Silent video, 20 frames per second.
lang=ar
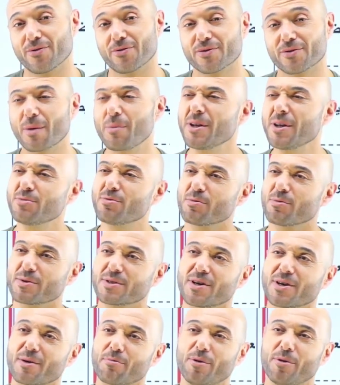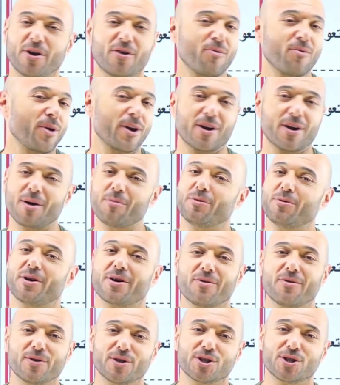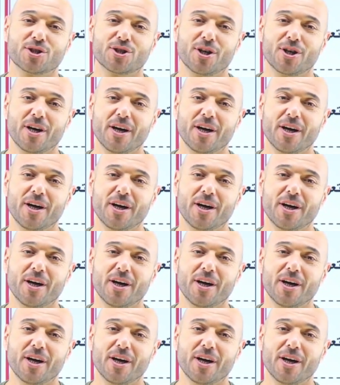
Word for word: طب ليش بالمصاري بنعرف الارقام بنعرف ايش؟